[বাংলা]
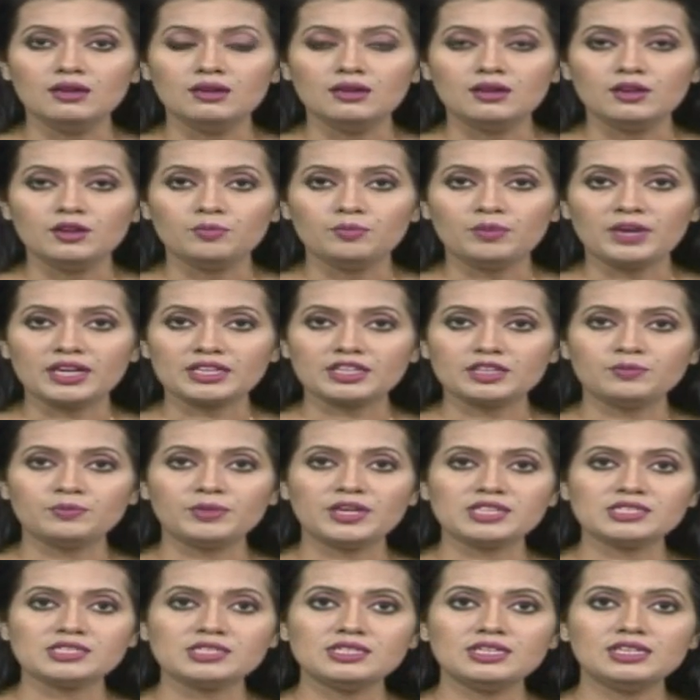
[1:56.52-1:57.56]
মার্কিন
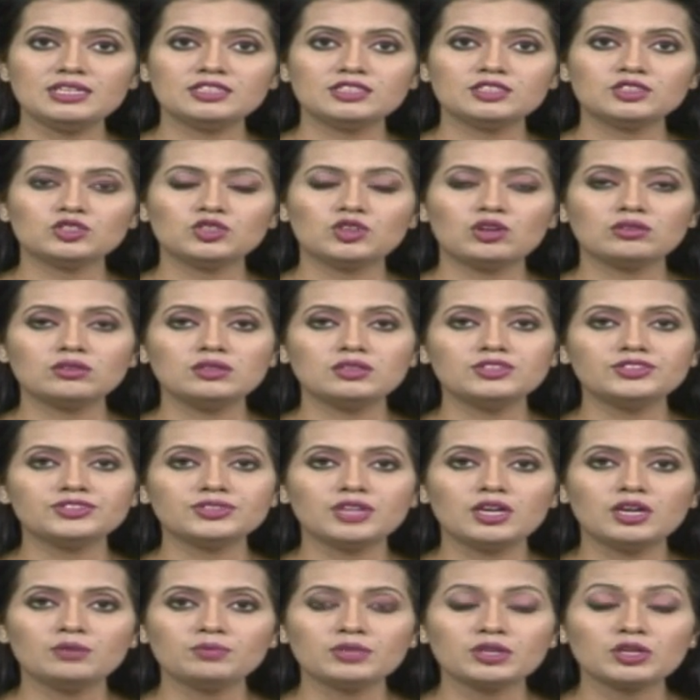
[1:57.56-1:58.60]
প্রেসিডেন্ট ডোনাল্ড
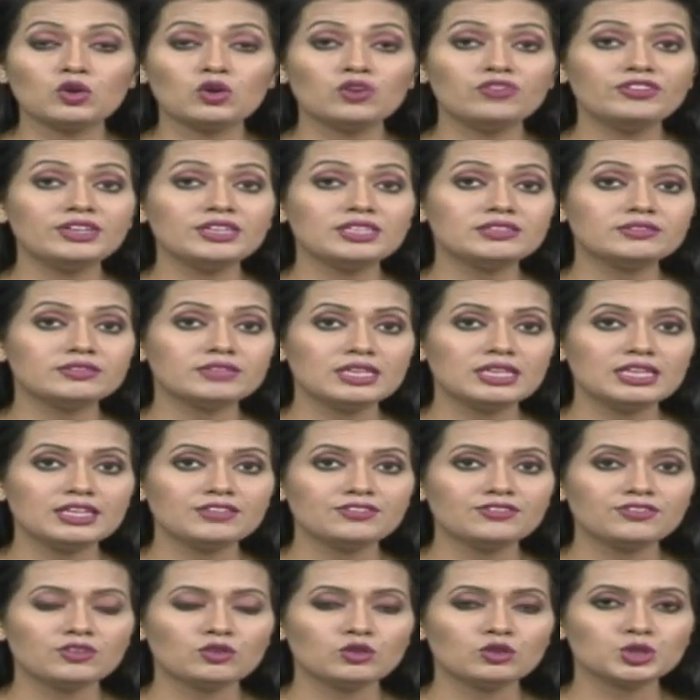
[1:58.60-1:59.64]
ট্রাম্প কোভিড রিলিফ
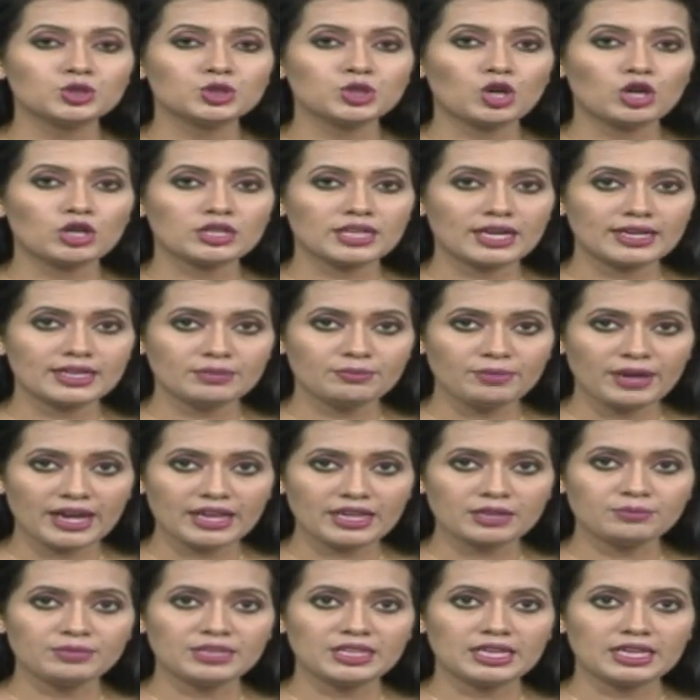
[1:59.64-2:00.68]
ও সরকারি ব্যয়ের
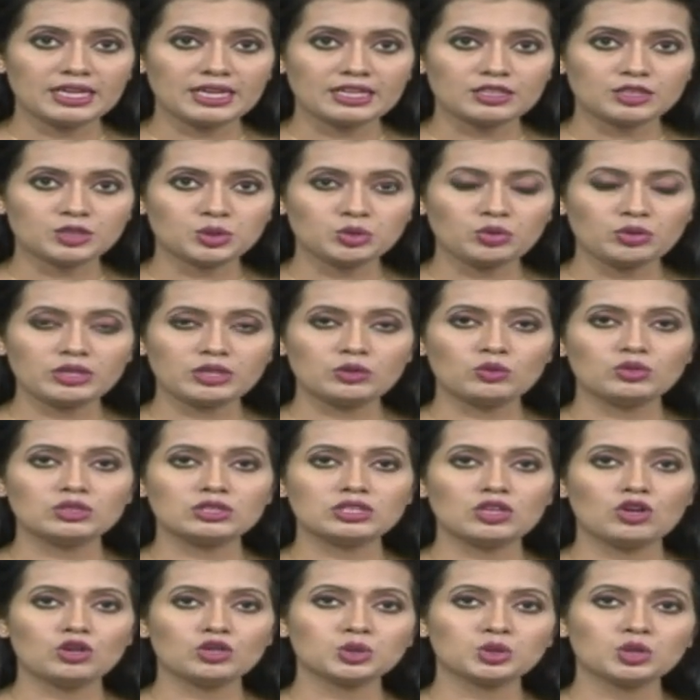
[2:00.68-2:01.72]
বিলে সই করতে
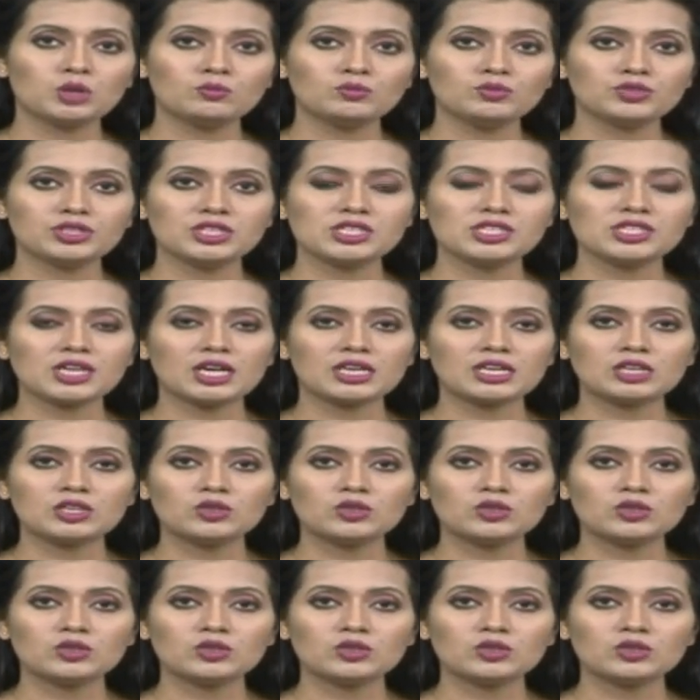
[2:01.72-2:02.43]
অসম্মতি জানানোয়